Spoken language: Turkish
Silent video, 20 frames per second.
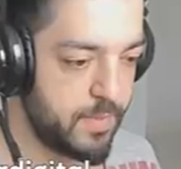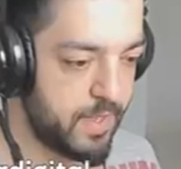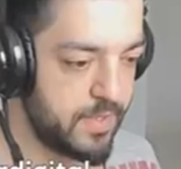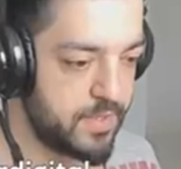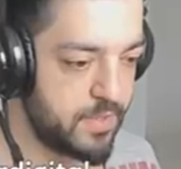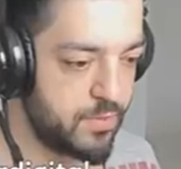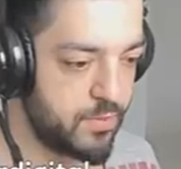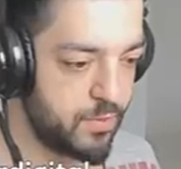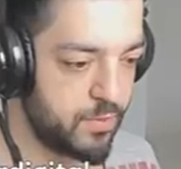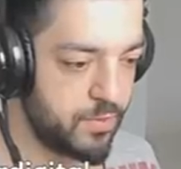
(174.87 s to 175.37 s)

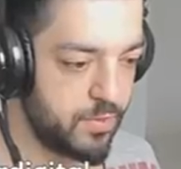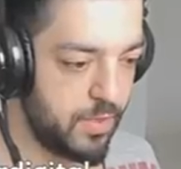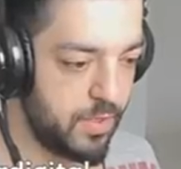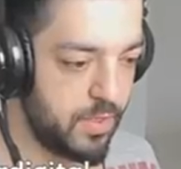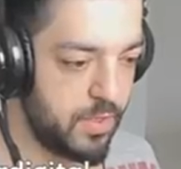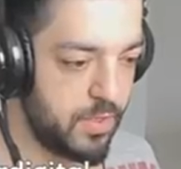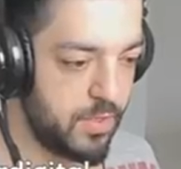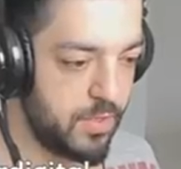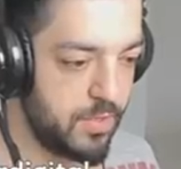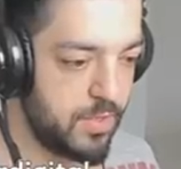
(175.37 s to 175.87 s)
Bence
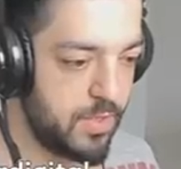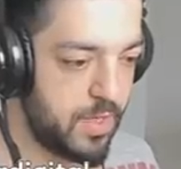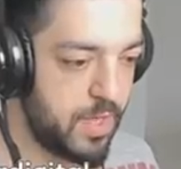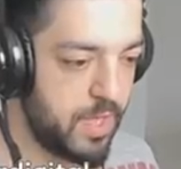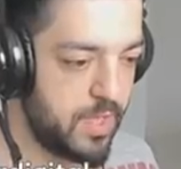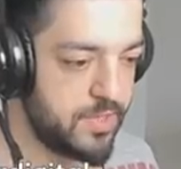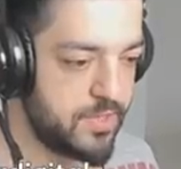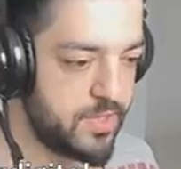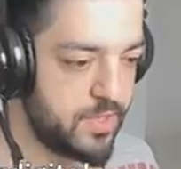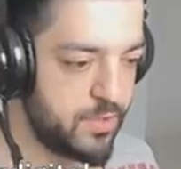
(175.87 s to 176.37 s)
tuttu.
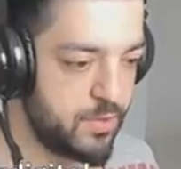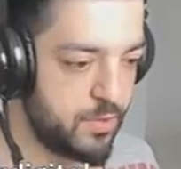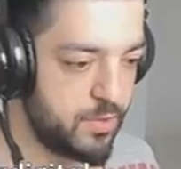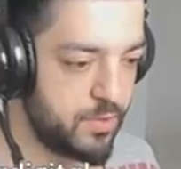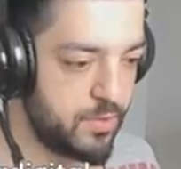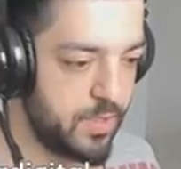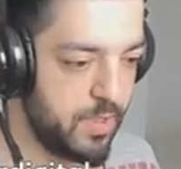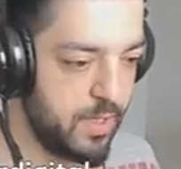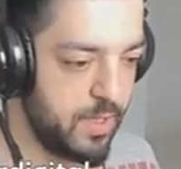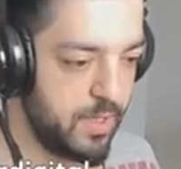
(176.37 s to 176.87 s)
Azıcık
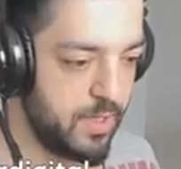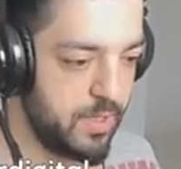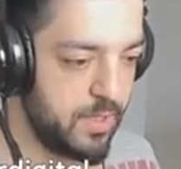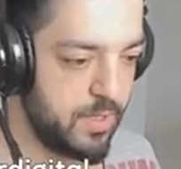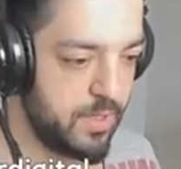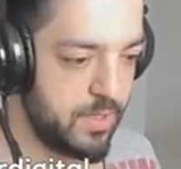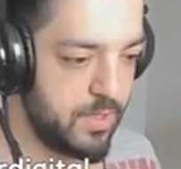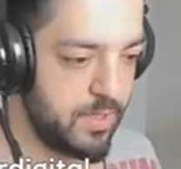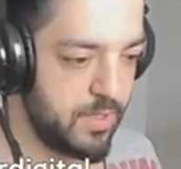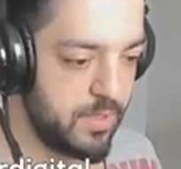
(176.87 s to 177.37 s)
tuttu ya.
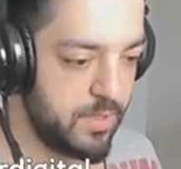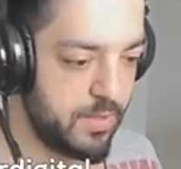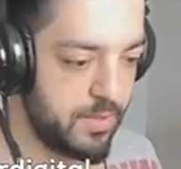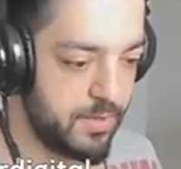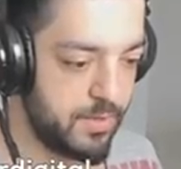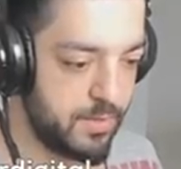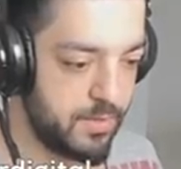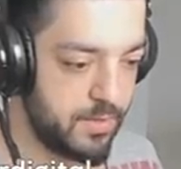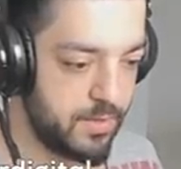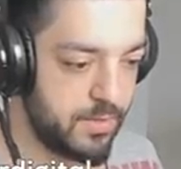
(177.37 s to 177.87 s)

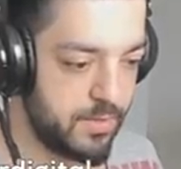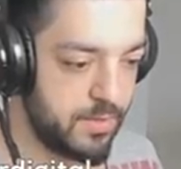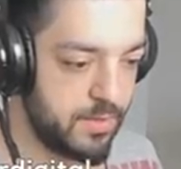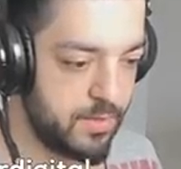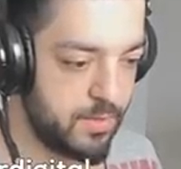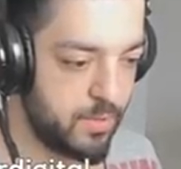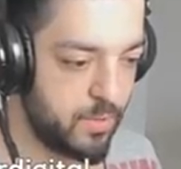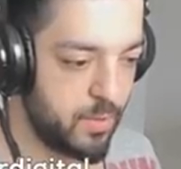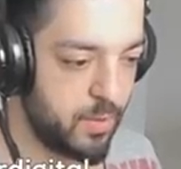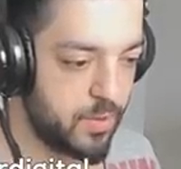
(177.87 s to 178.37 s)

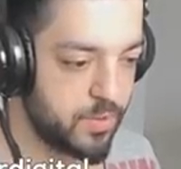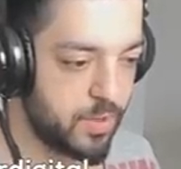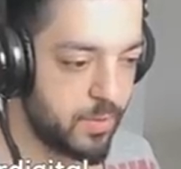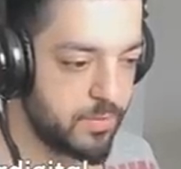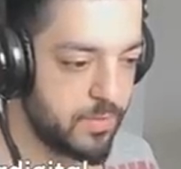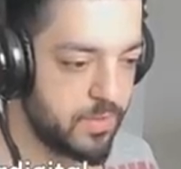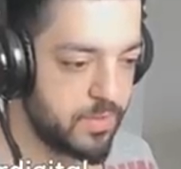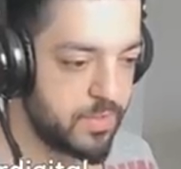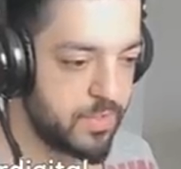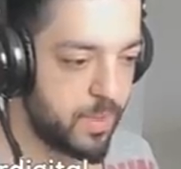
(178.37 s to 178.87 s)
O
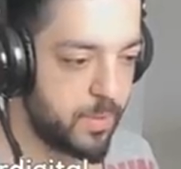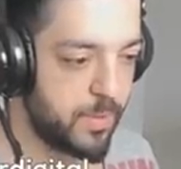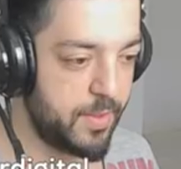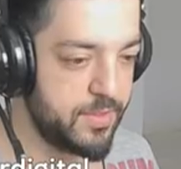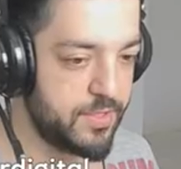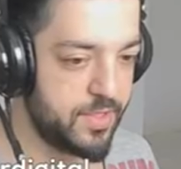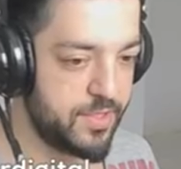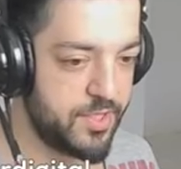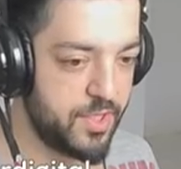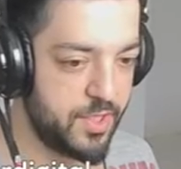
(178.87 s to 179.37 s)
adam da
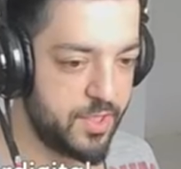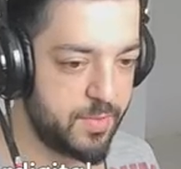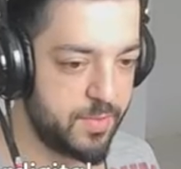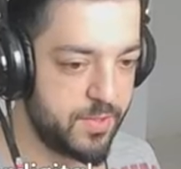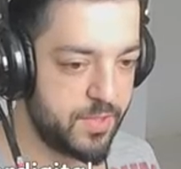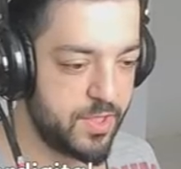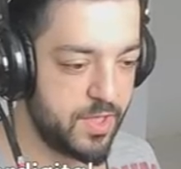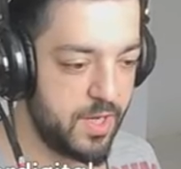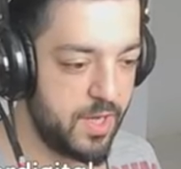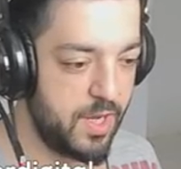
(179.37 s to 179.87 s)
tabanca
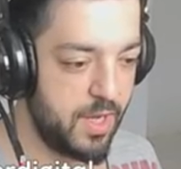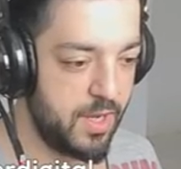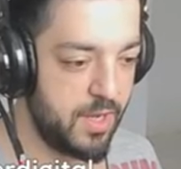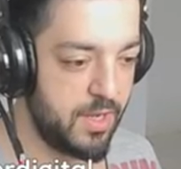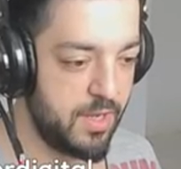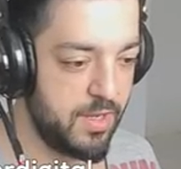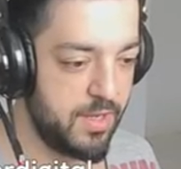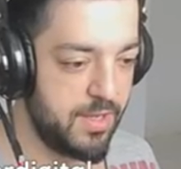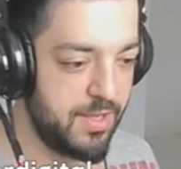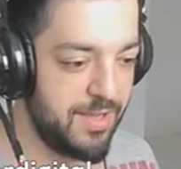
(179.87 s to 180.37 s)
çekmiş
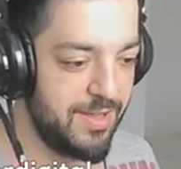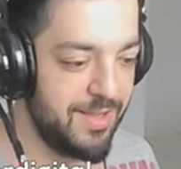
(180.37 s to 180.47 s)
ha.